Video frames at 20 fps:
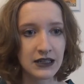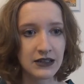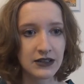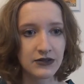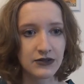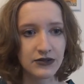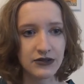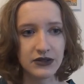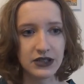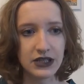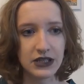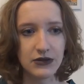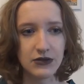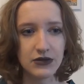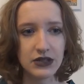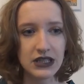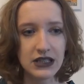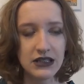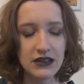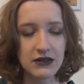für die
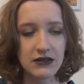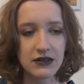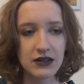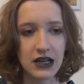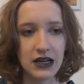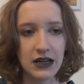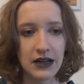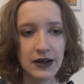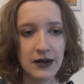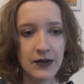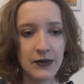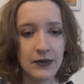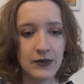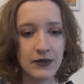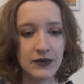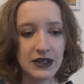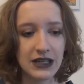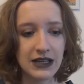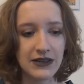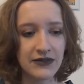Uni ähm,
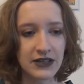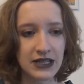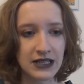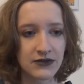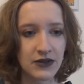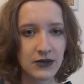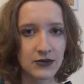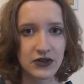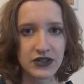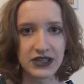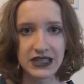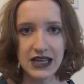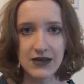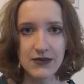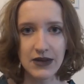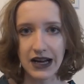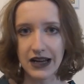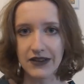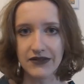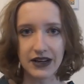lief das vom System
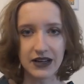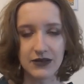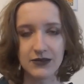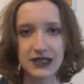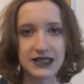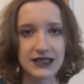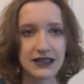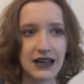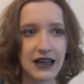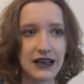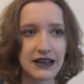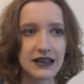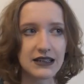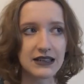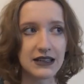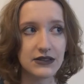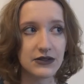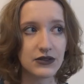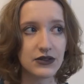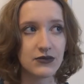her einfach ein bisschen anders.
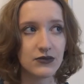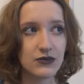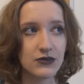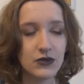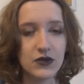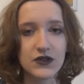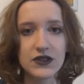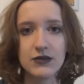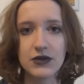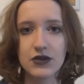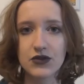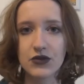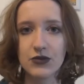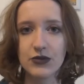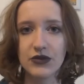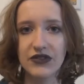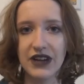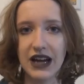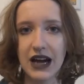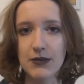Also ich musste mich schon
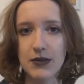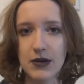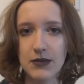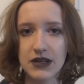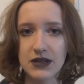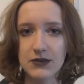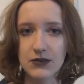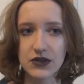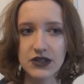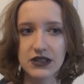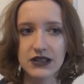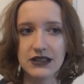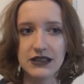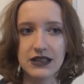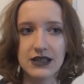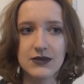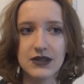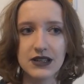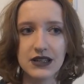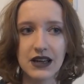bewerben, aber ich musste in
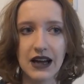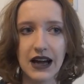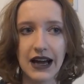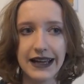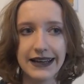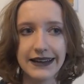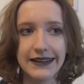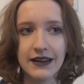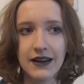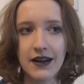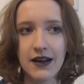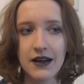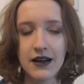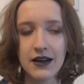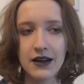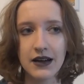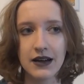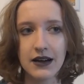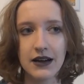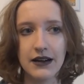dem Sinn kein
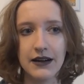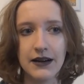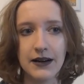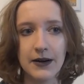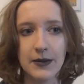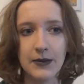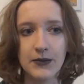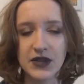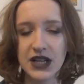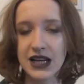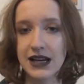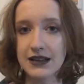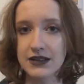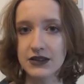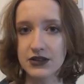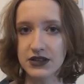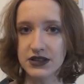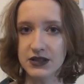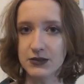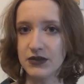ähm,
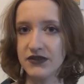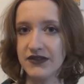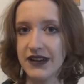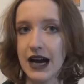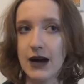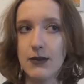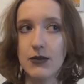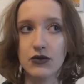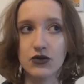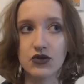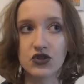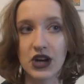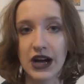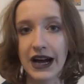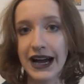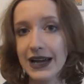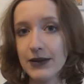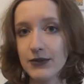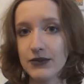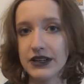klassisches
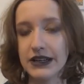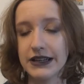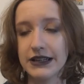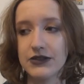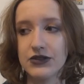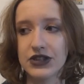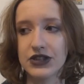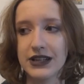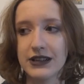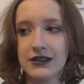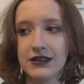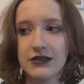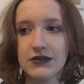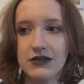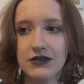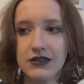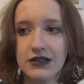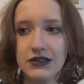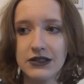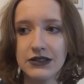Bewerbungsschreiben dahin schicken
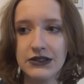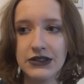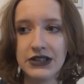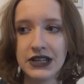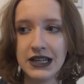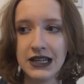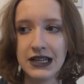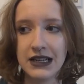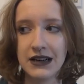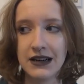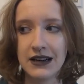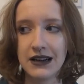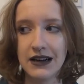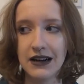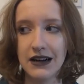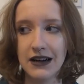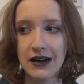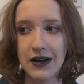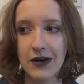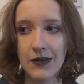und
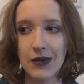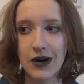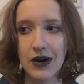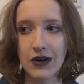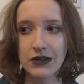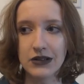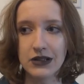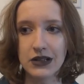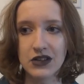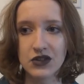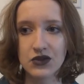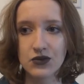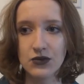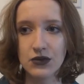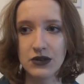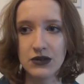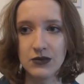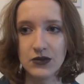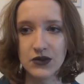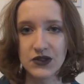ähm, auch in der
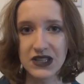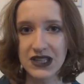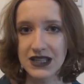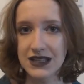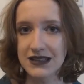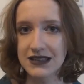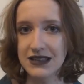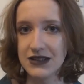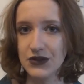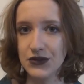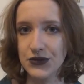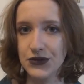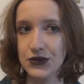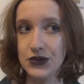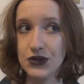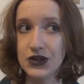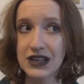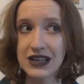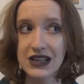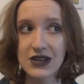Schule musste ich das nie so
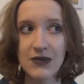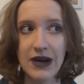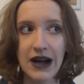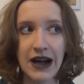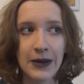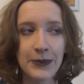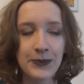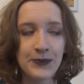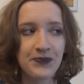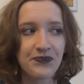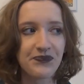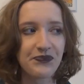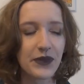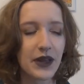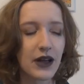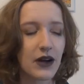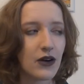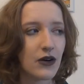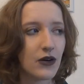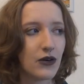wirklich machen.
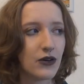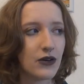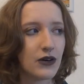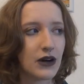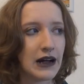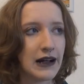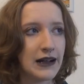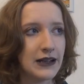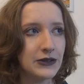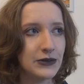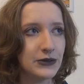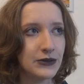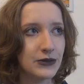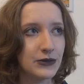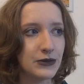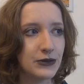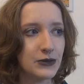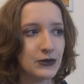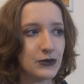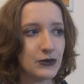Also